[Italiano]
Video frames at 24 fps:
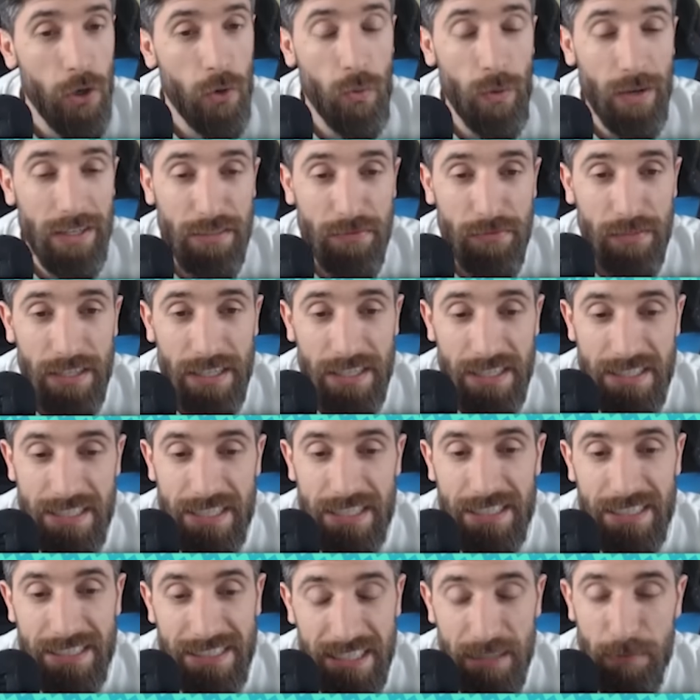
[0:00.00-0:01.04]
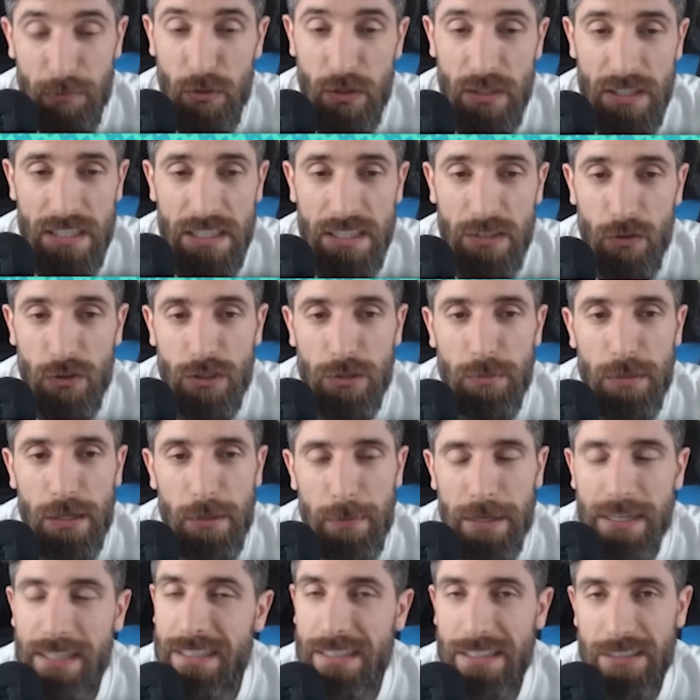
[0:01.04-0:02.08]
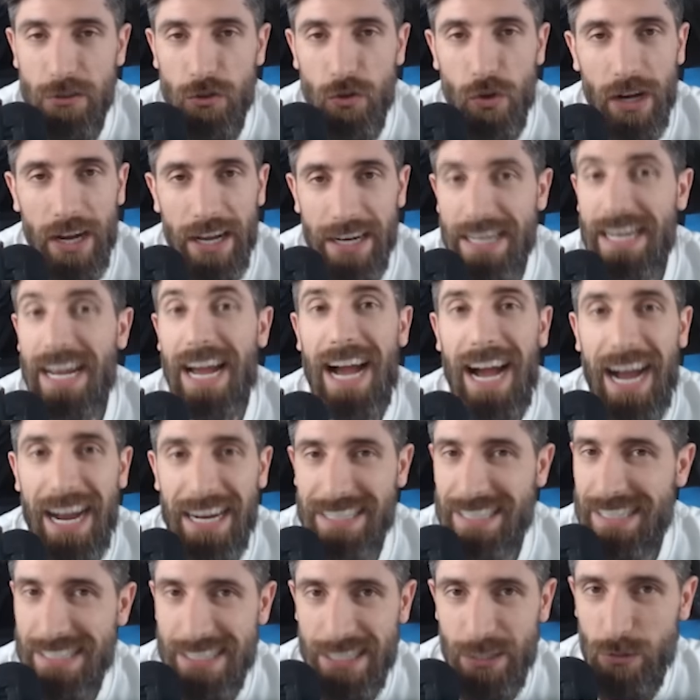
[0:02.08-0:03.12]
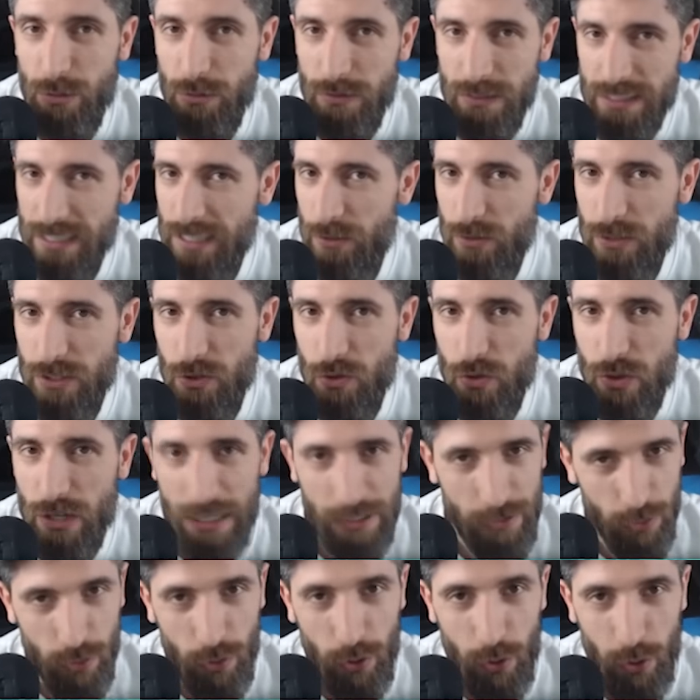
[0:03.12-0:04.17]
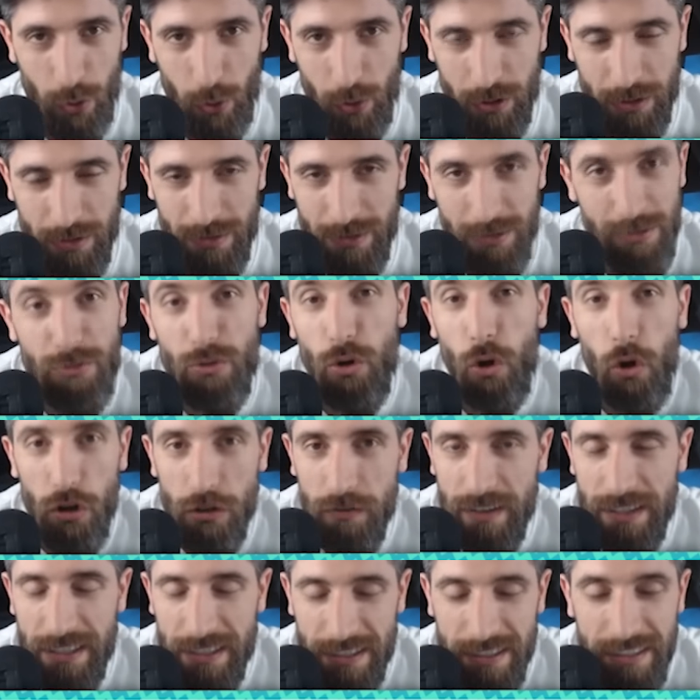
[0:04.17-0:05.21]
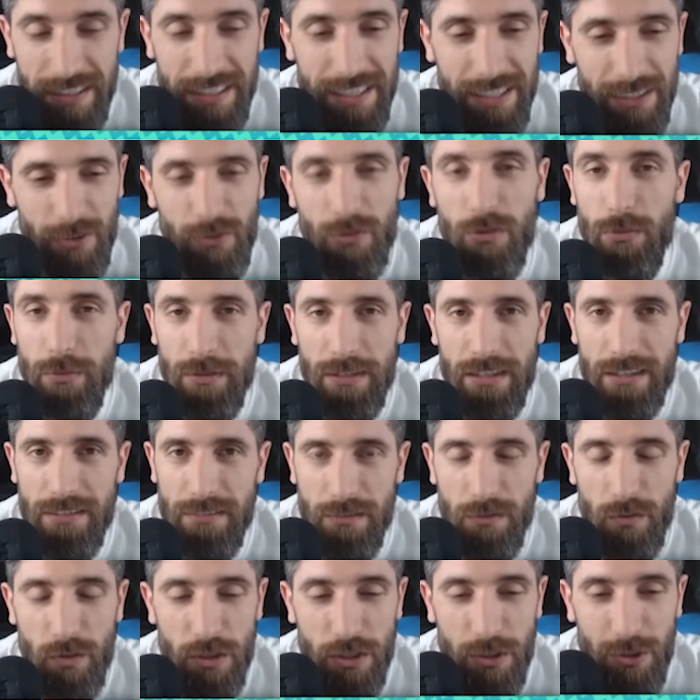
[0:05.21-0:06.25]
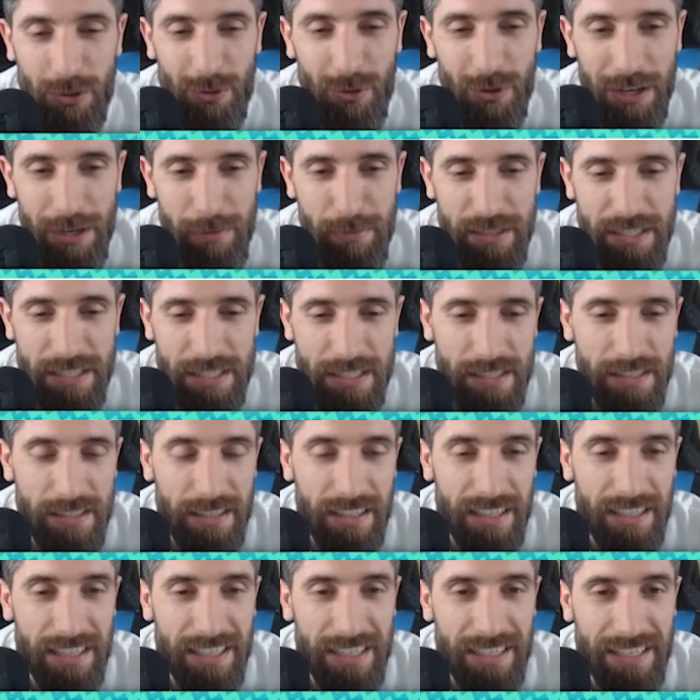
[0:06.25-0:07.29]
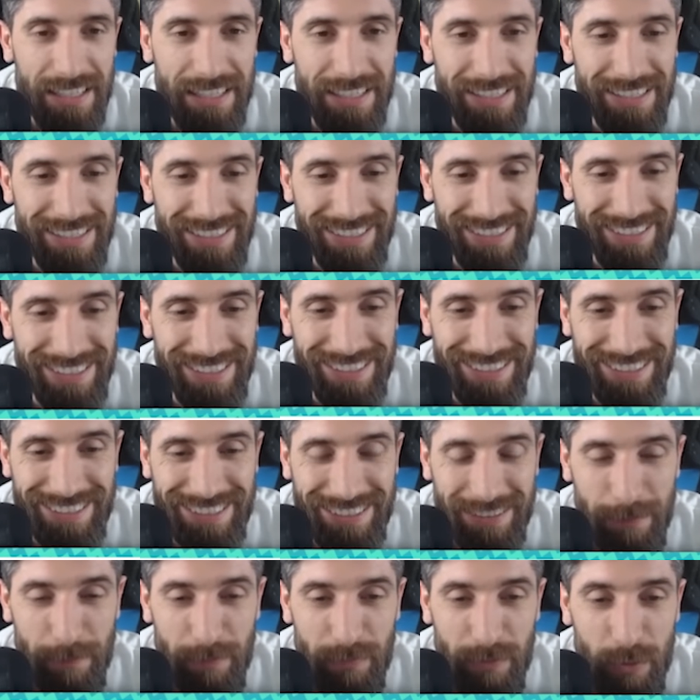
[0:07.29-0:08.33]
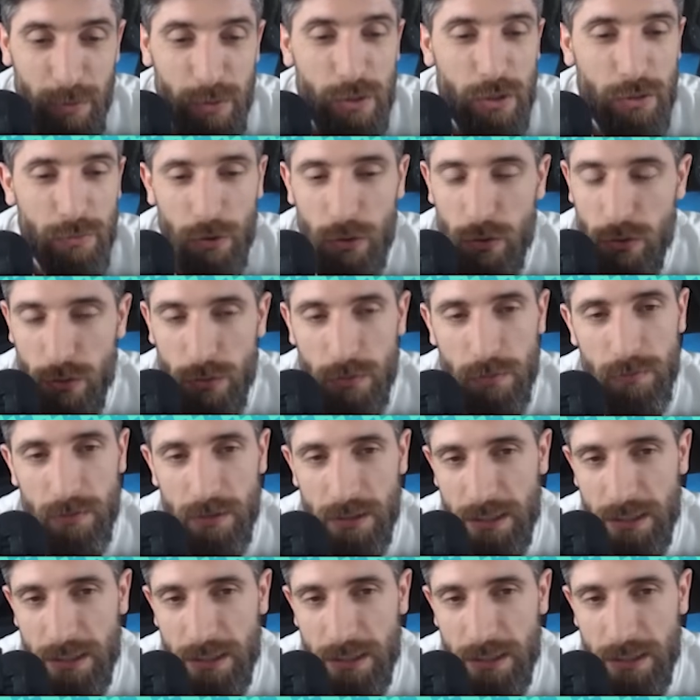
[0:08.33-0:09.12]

la differenza il Tempio di Sinnoh ti permette di giocare anche se il tuo avversario sta giocando Rory Neuvern, come avevo io con la Mist. Eh, in questo questo modo